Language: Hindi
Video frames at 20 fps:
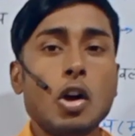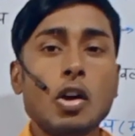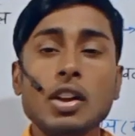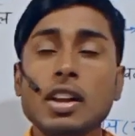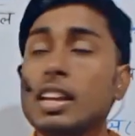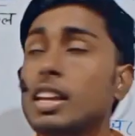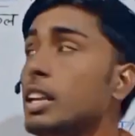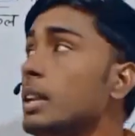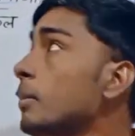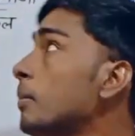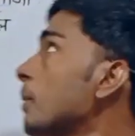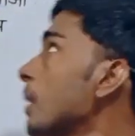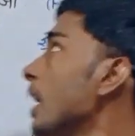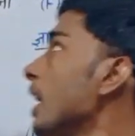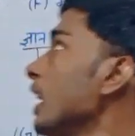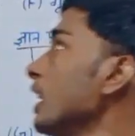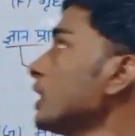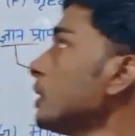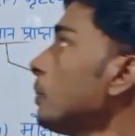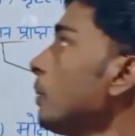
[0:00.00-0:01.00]
और इन
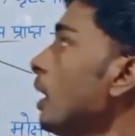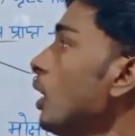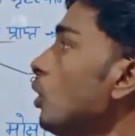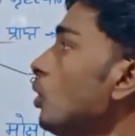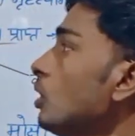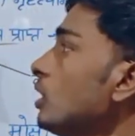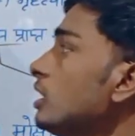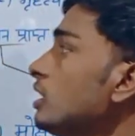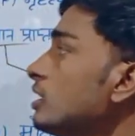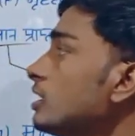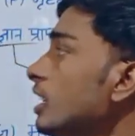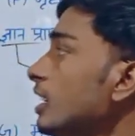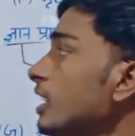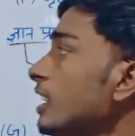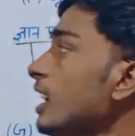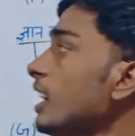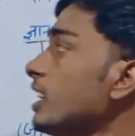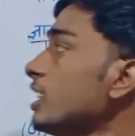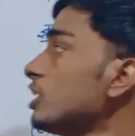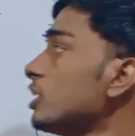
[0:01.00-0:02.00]
महात्माओं की
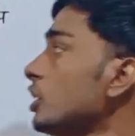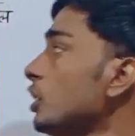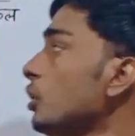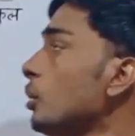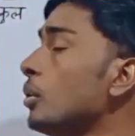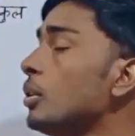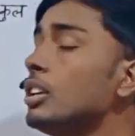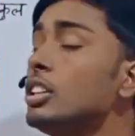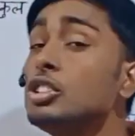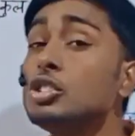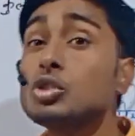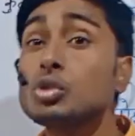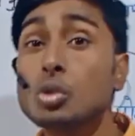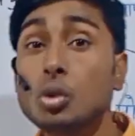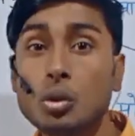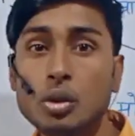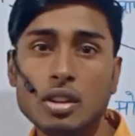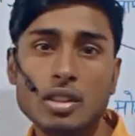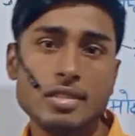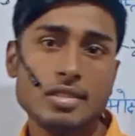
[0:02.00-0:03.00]
संख्या कितनी हो गई
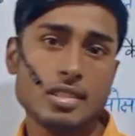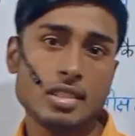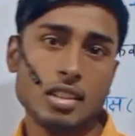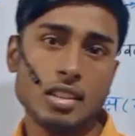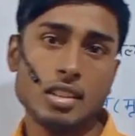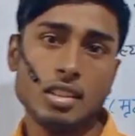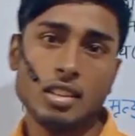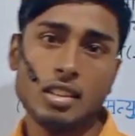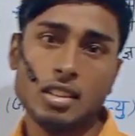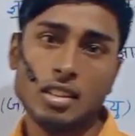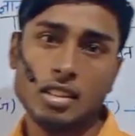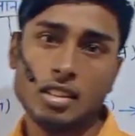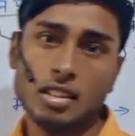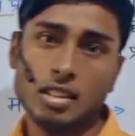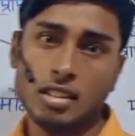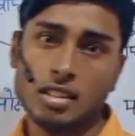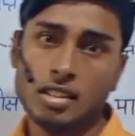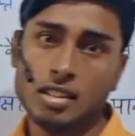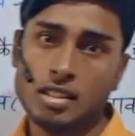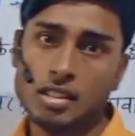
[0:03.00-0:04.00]
चौबीस
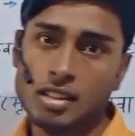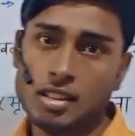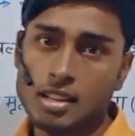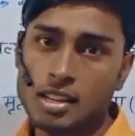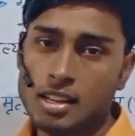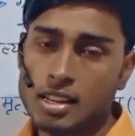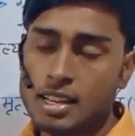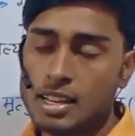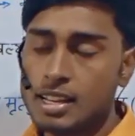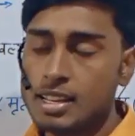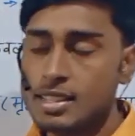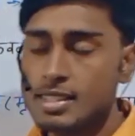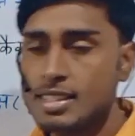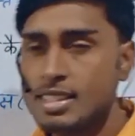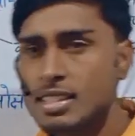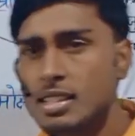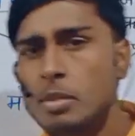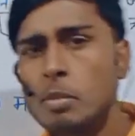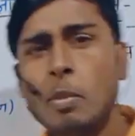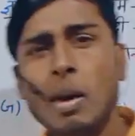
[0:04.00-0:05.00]

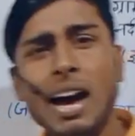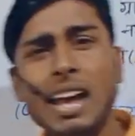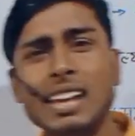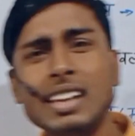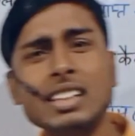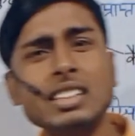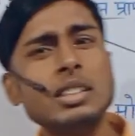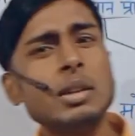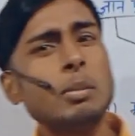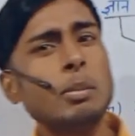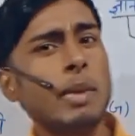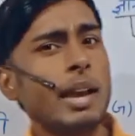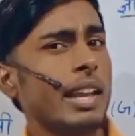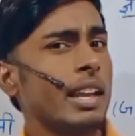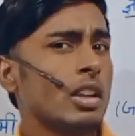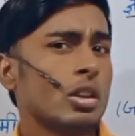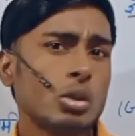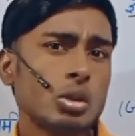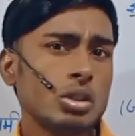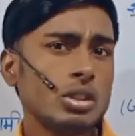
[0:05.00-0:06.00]
जैसे मान लीजिए
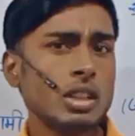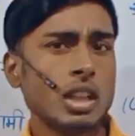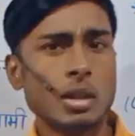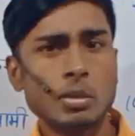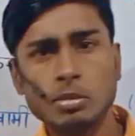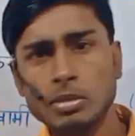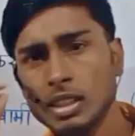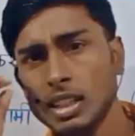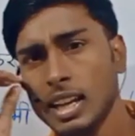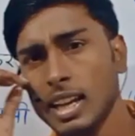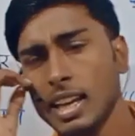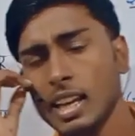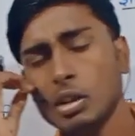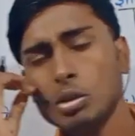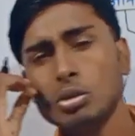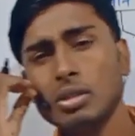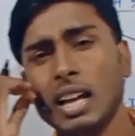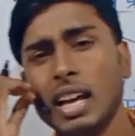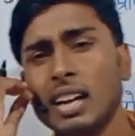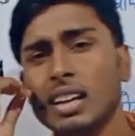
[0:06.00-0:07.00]
मैंने कोई धर्म चलाया
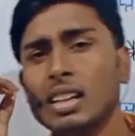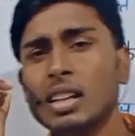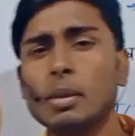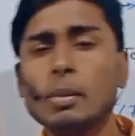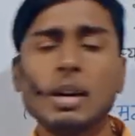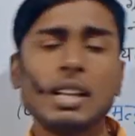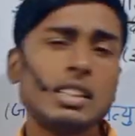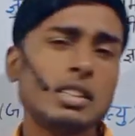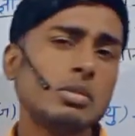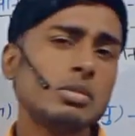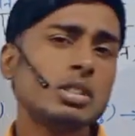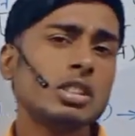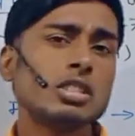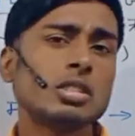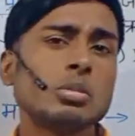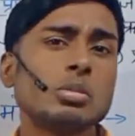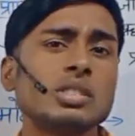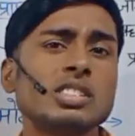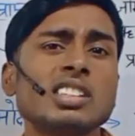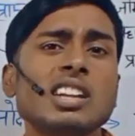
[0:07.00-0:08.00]
एक उदाहरण के माध्यम से
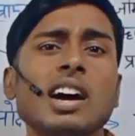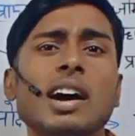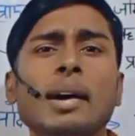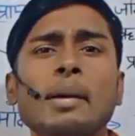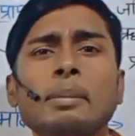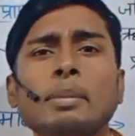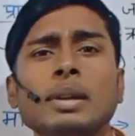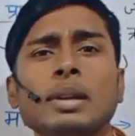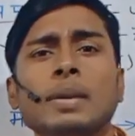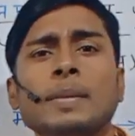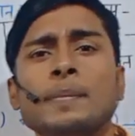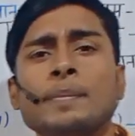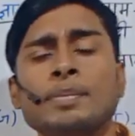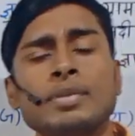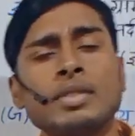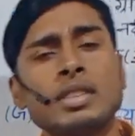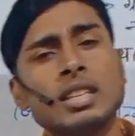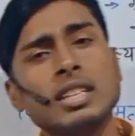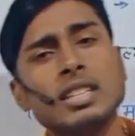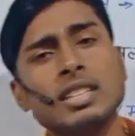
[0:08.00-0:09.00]
समझना आप
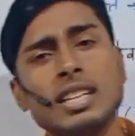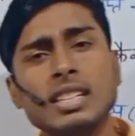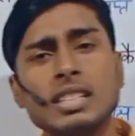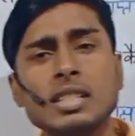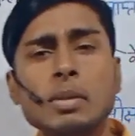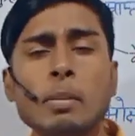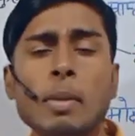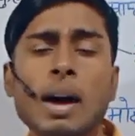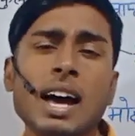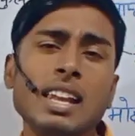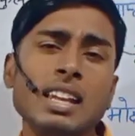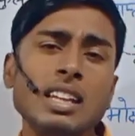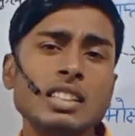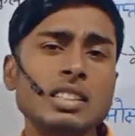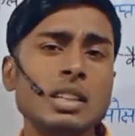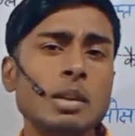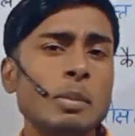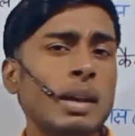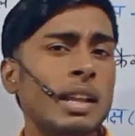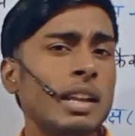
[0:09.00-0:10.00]
कि जैसे मान
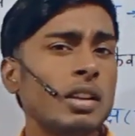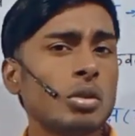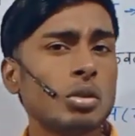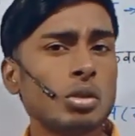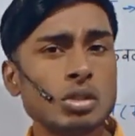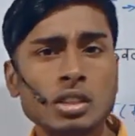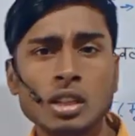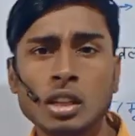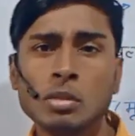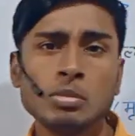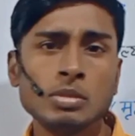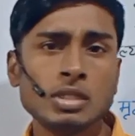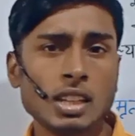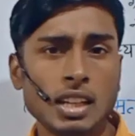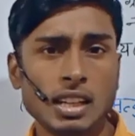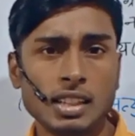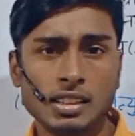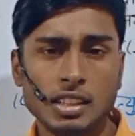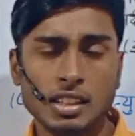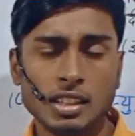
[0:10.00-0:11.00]
लीजिए मैंने कोई धर्म
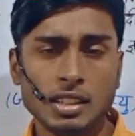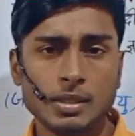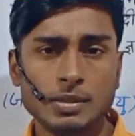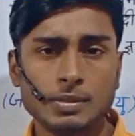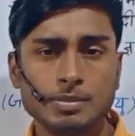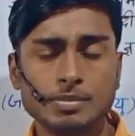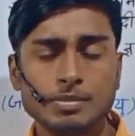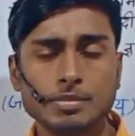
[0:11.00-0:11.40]
चला दिया